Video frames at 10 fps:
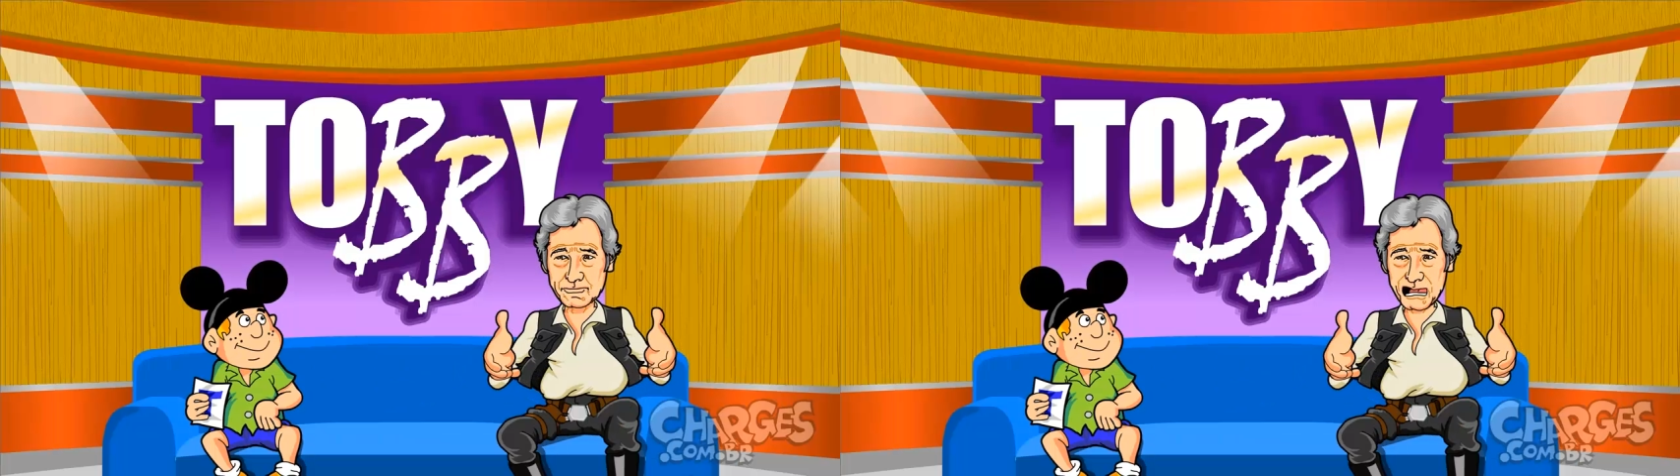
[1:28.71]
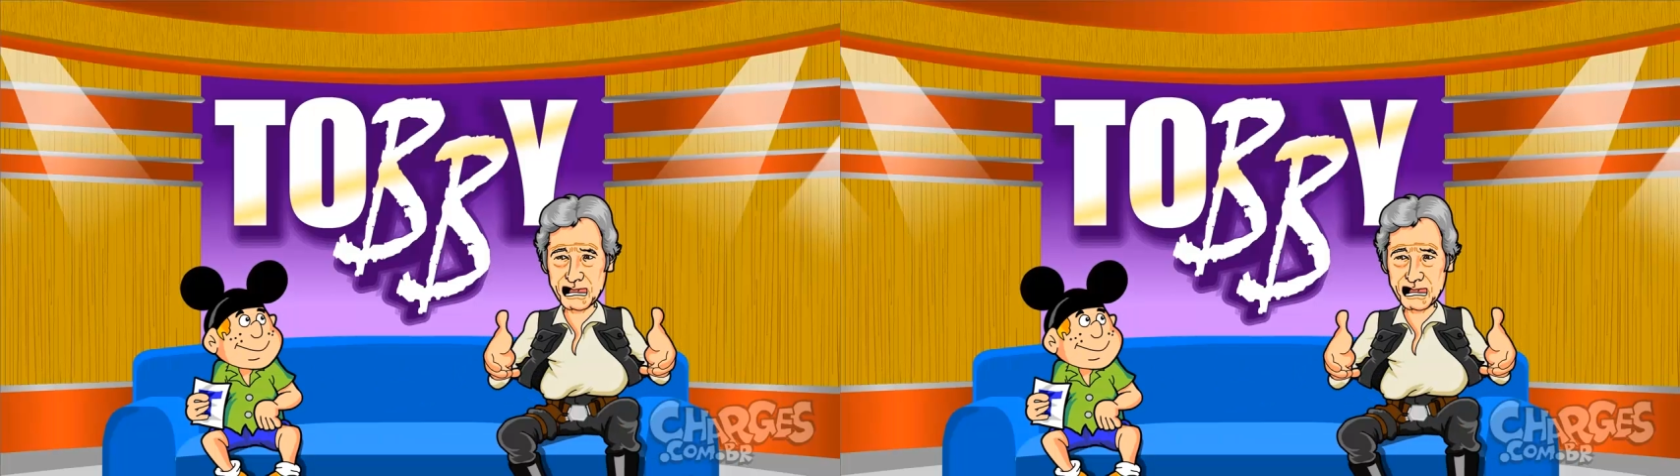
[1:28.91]

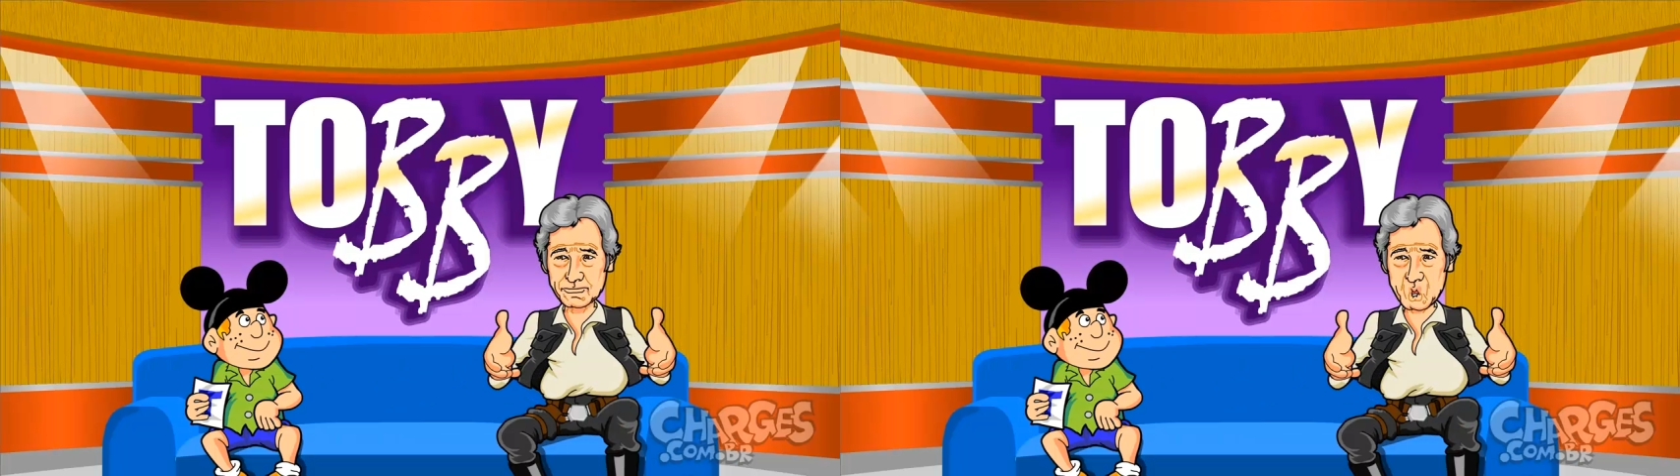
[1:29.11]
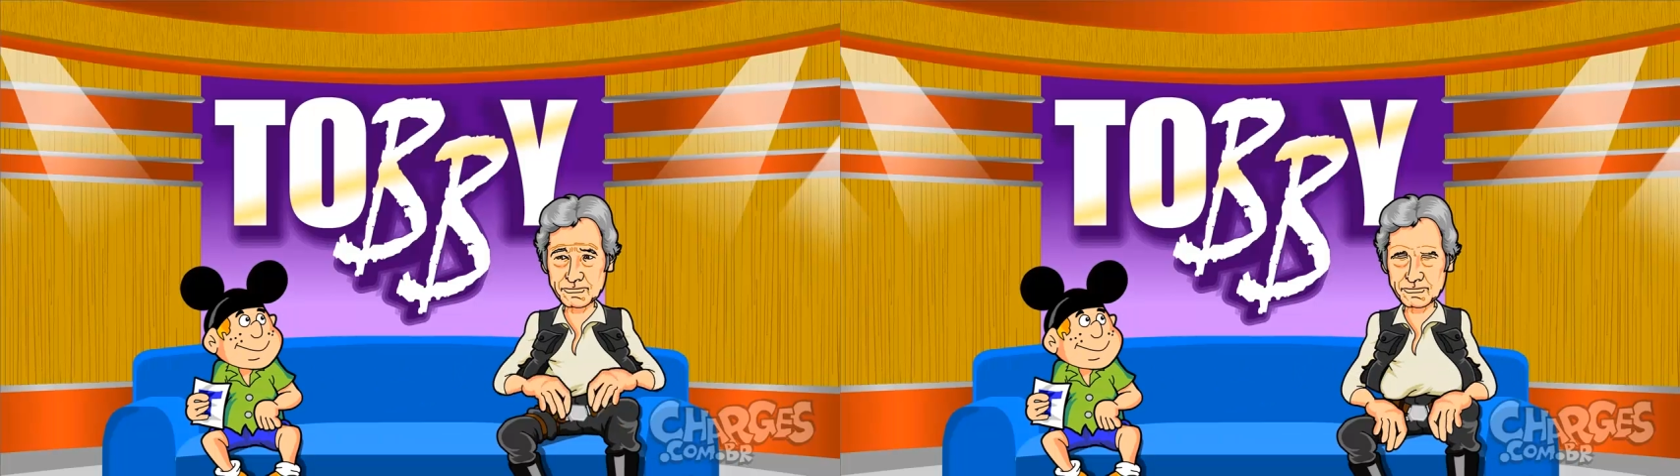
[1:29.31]

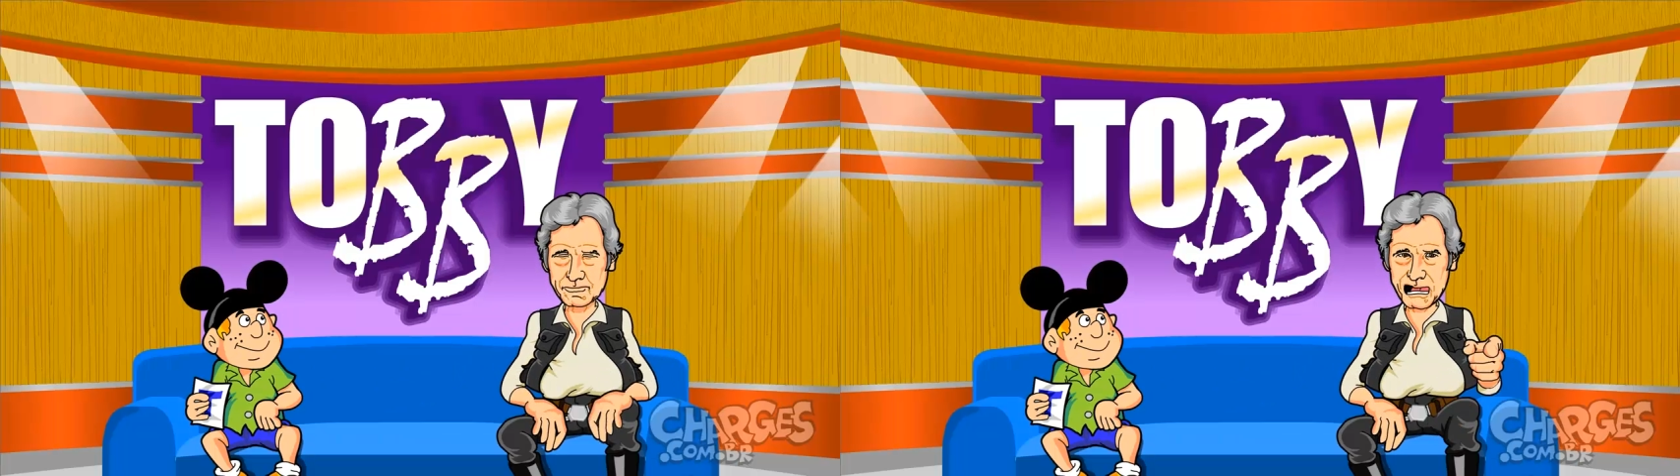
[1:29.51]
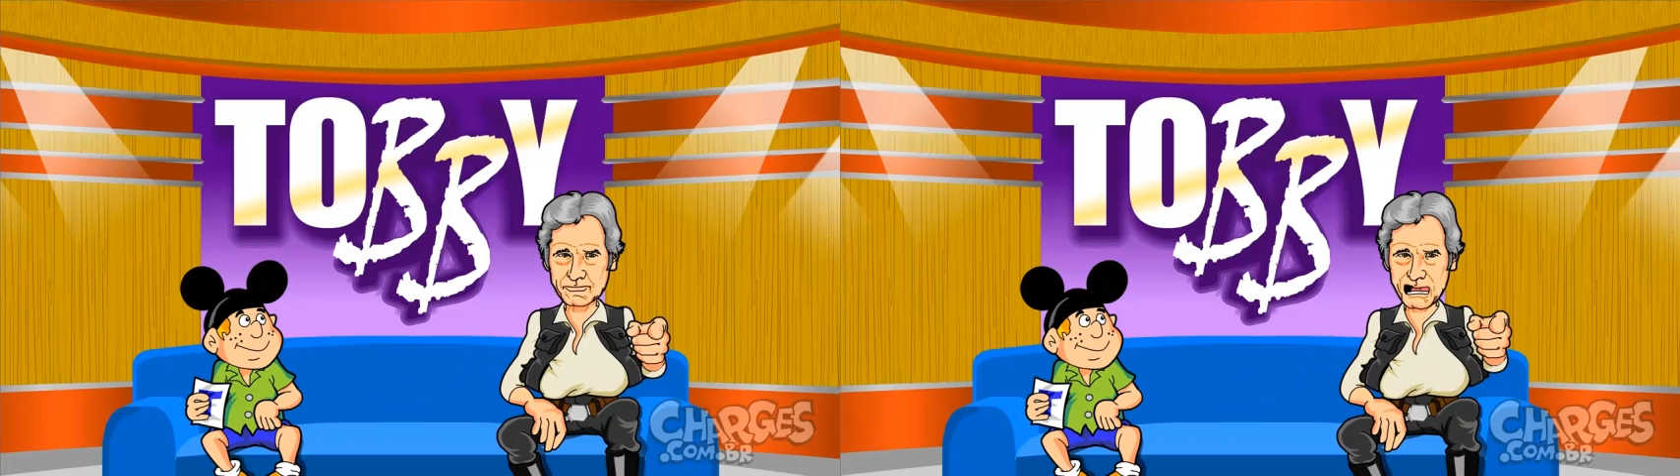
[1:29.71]
autorizado.
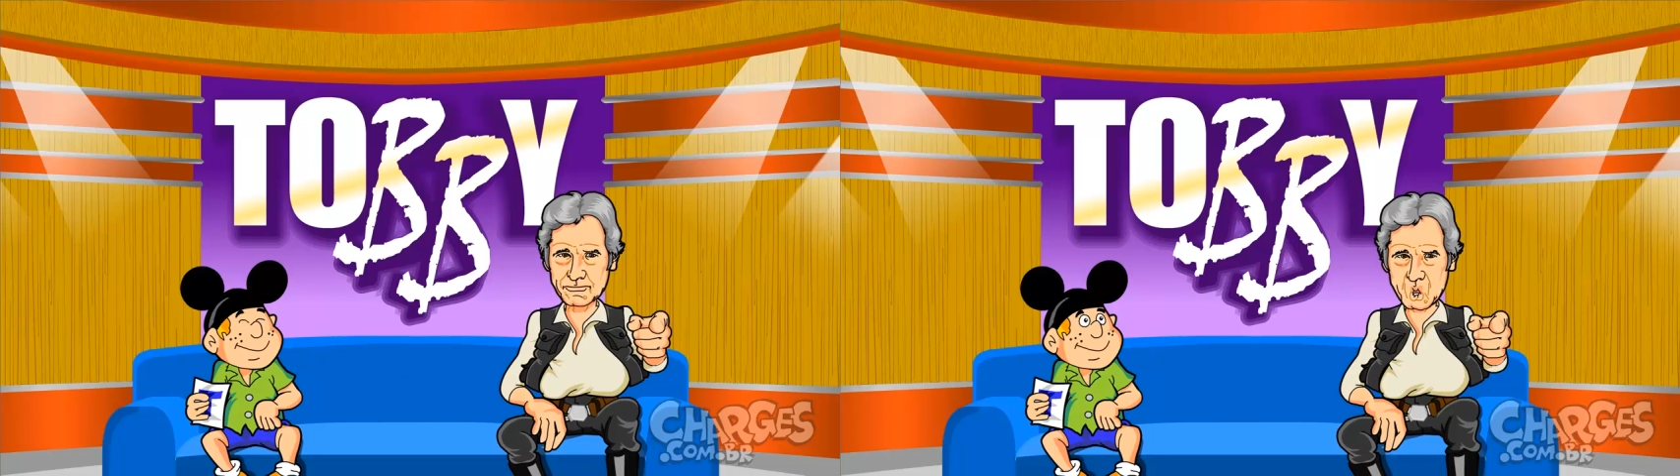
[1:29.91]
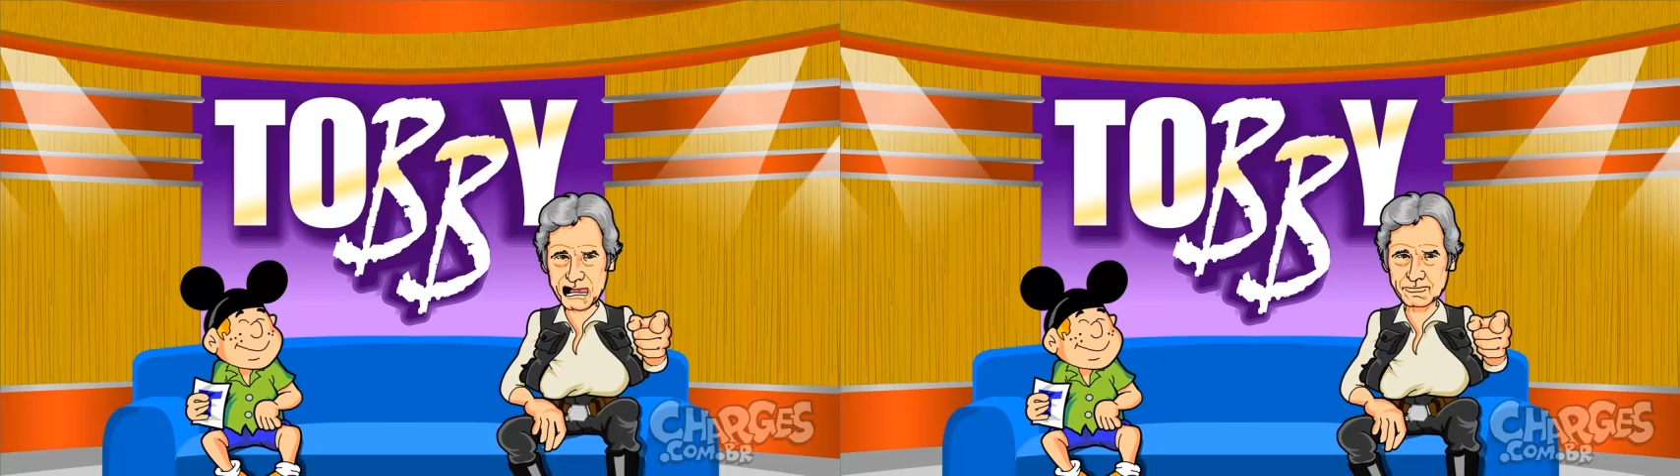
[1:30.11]

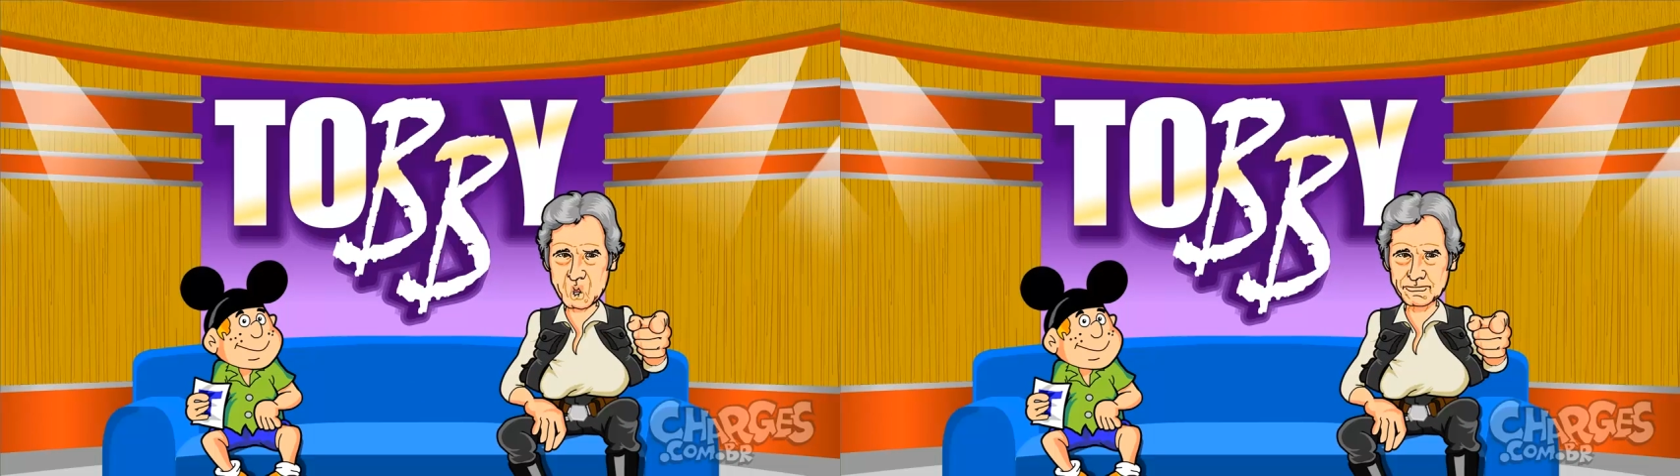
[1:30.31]
Ele pode,